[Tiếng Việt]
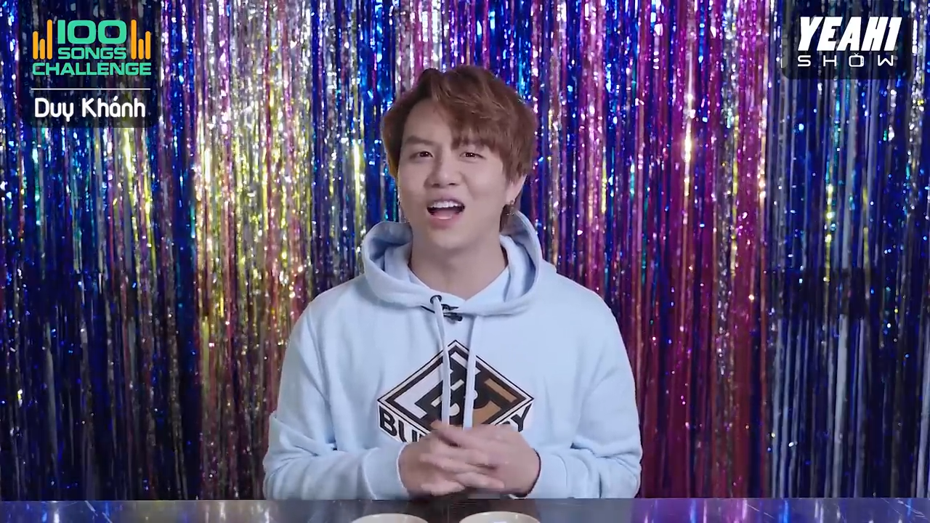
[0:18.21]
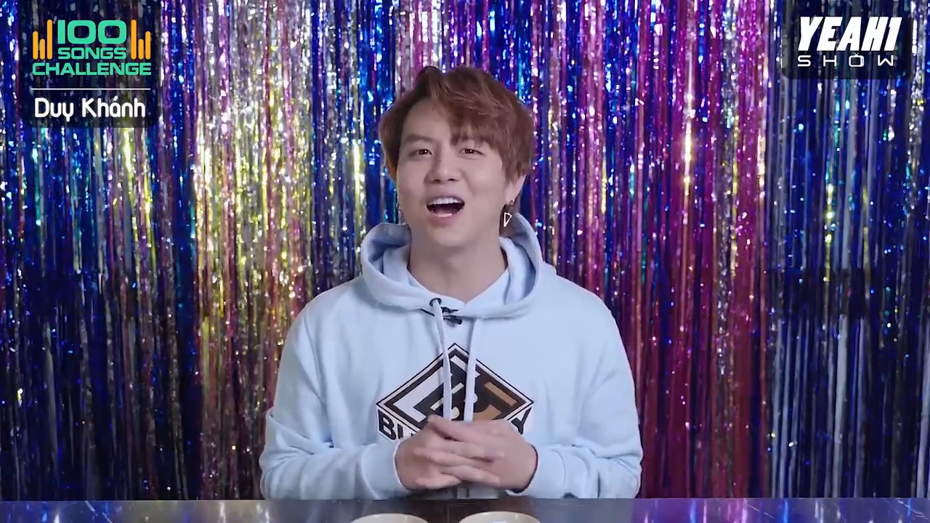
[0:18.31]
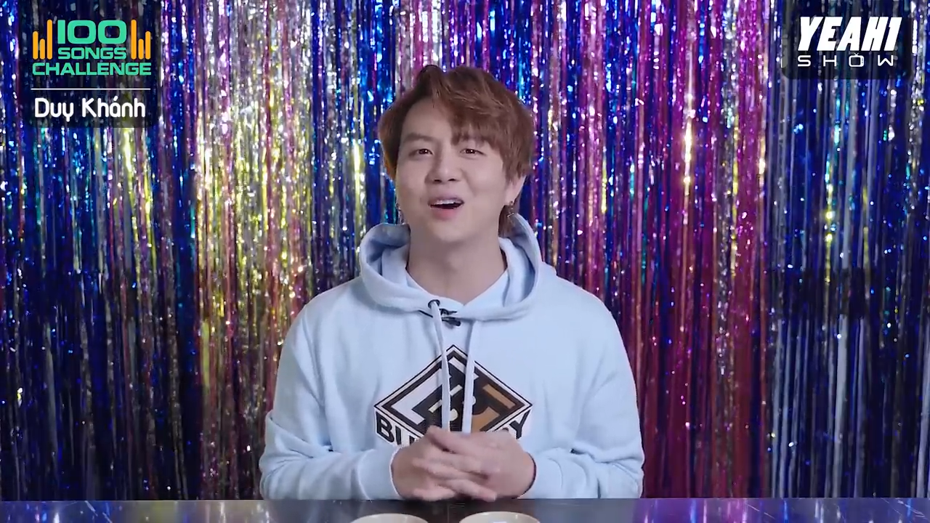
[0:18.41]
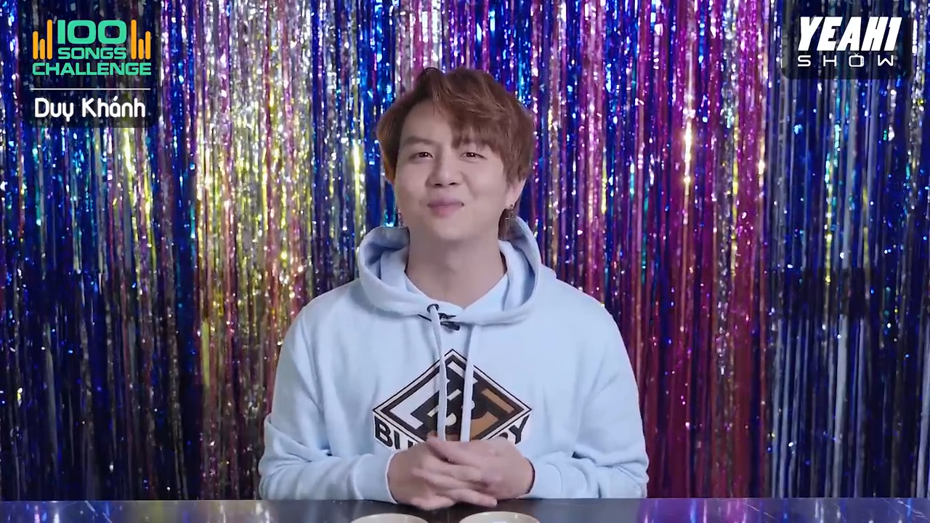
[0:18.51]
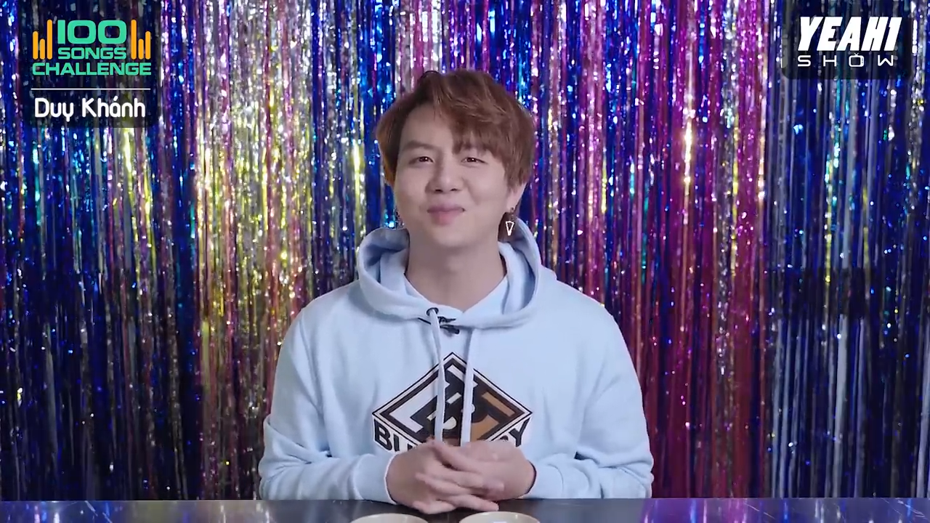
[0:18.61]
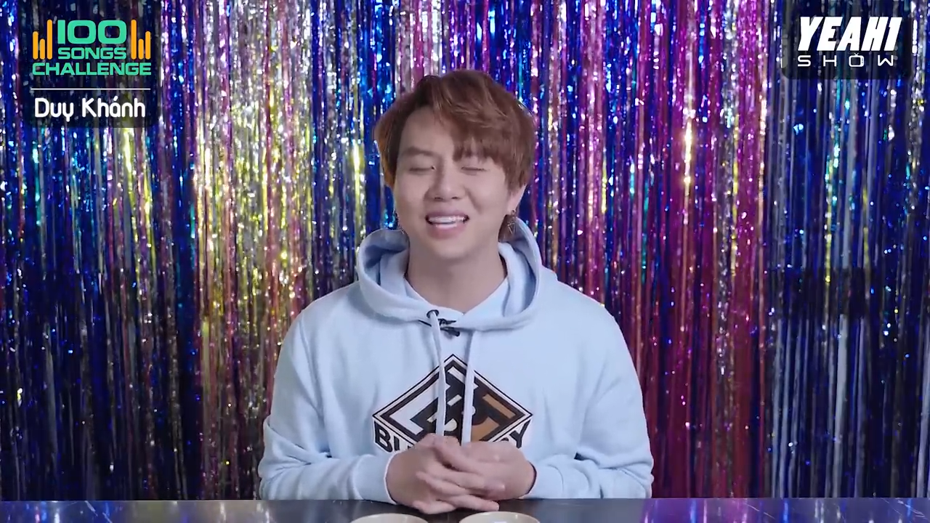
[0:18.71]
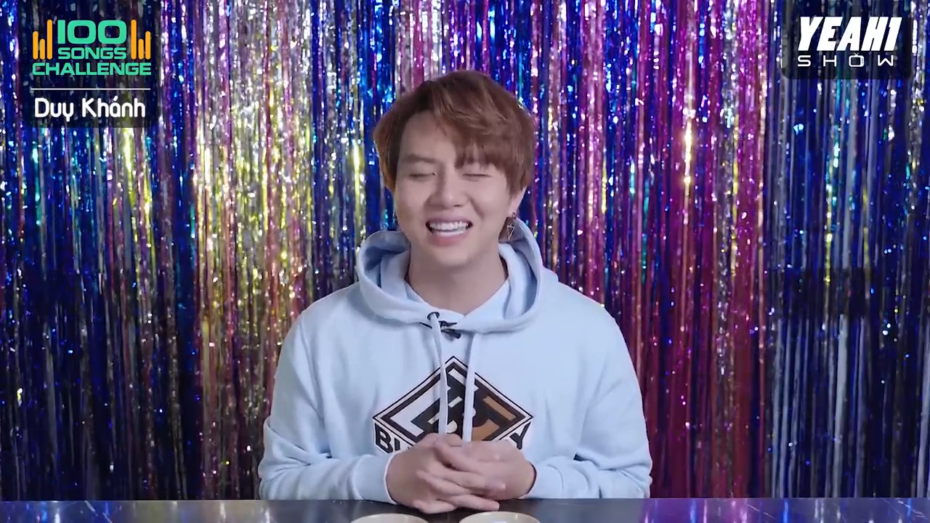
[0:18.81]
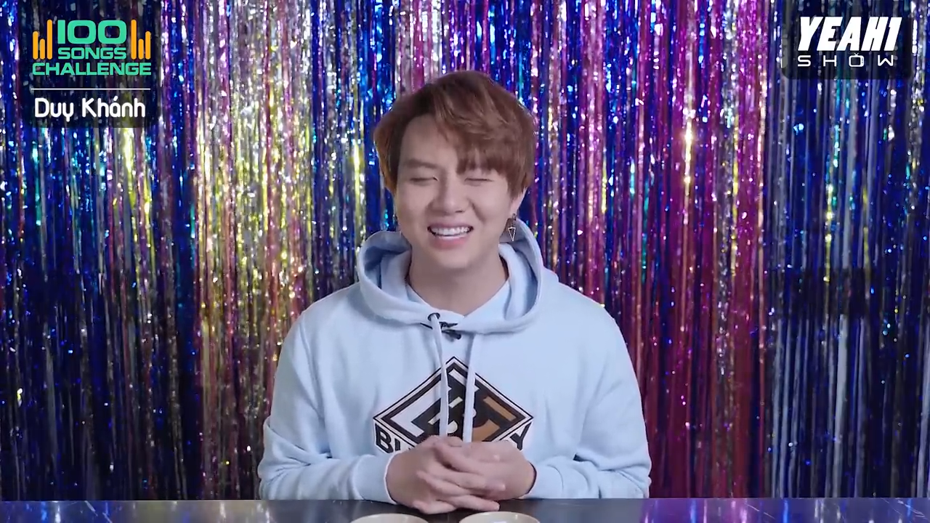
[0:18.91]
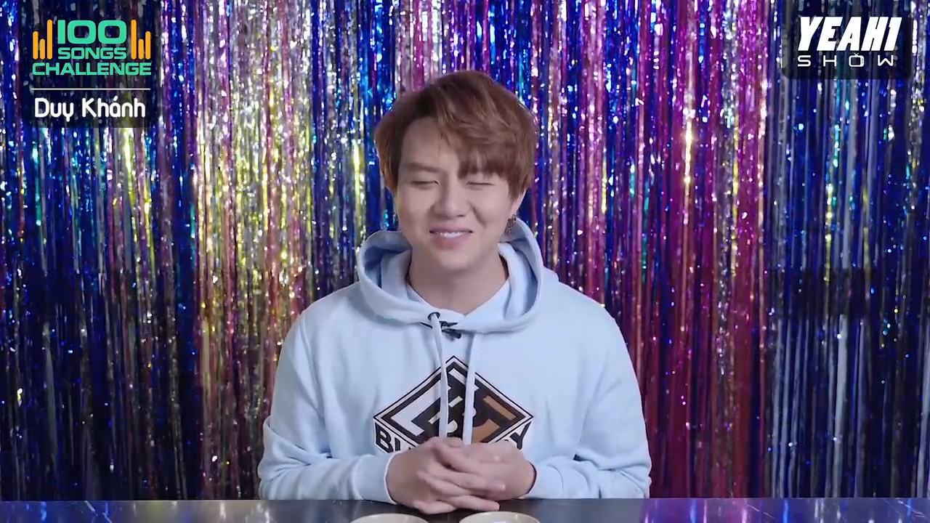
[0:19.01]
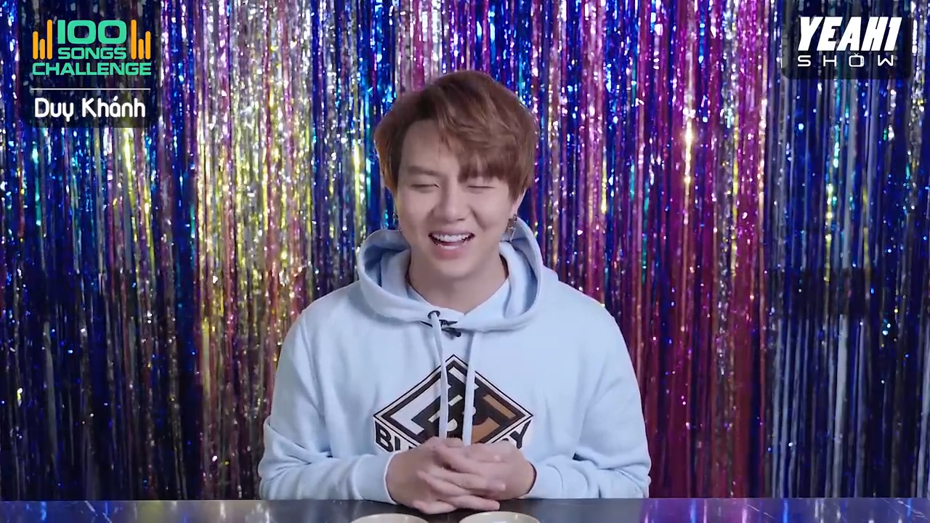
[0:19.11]
hộp
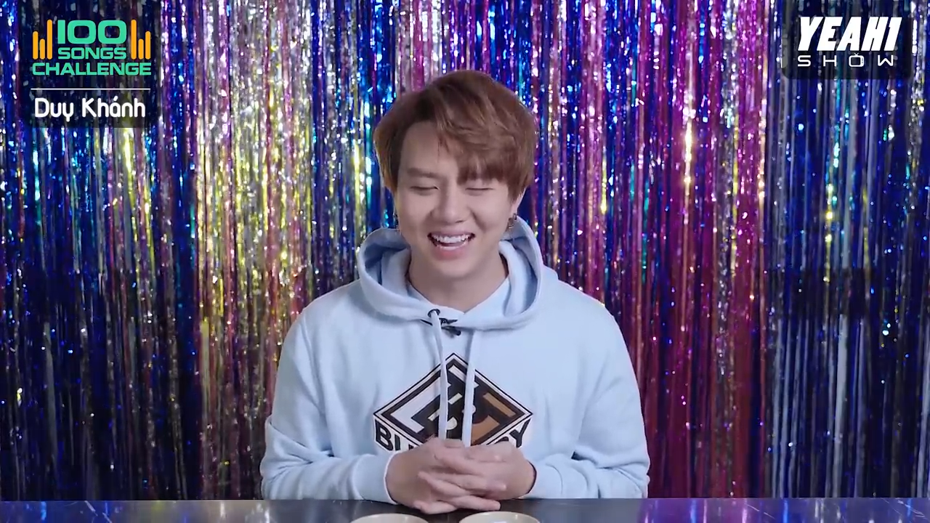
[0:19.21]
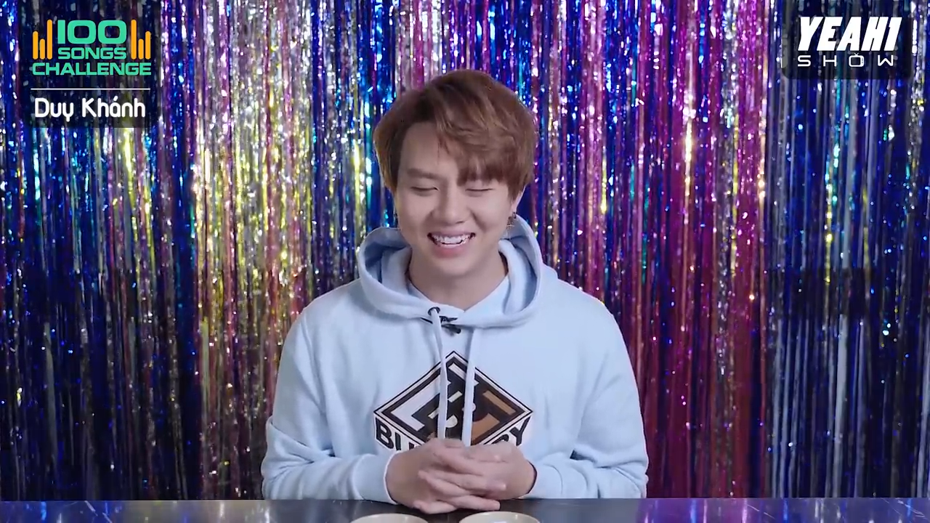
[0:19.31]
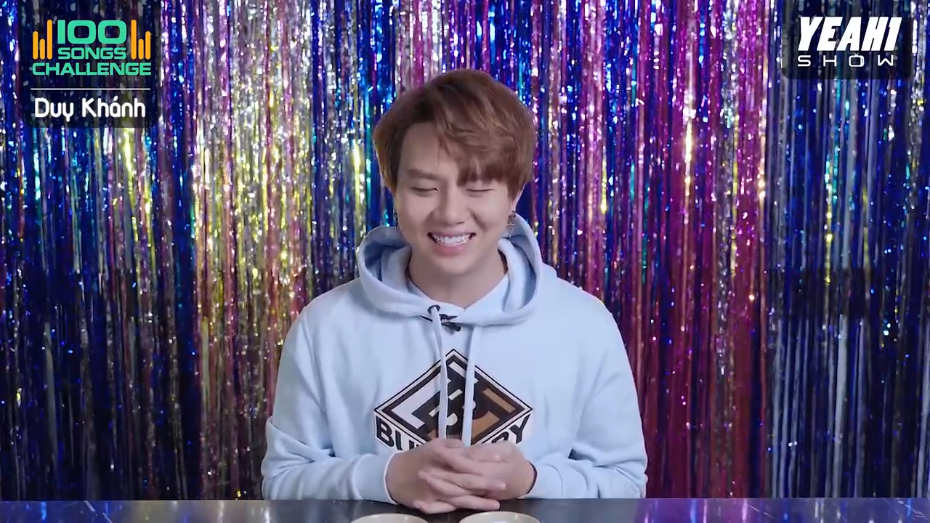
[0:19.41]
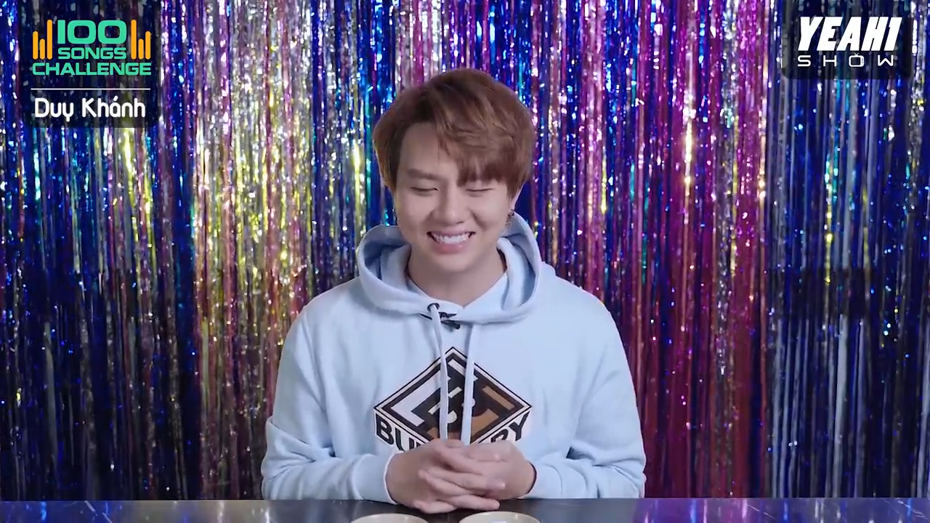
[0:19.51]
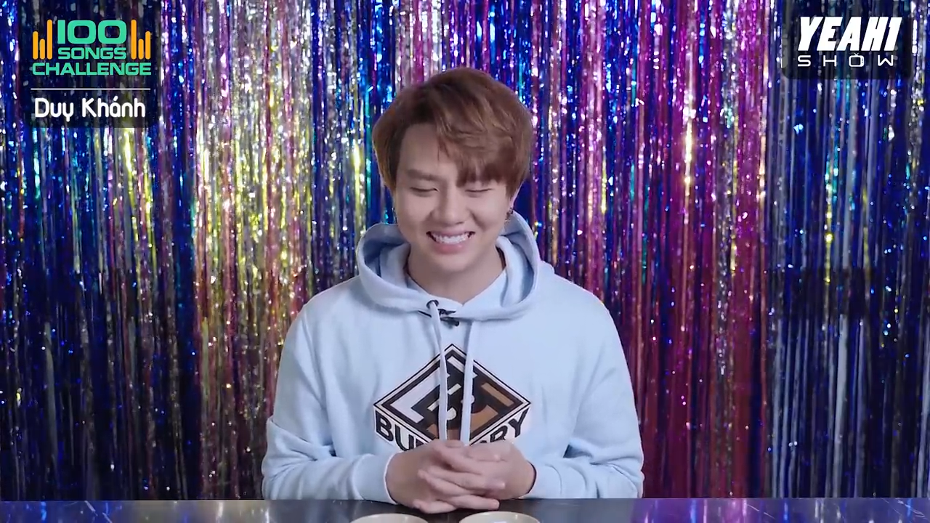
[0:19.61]
khi mà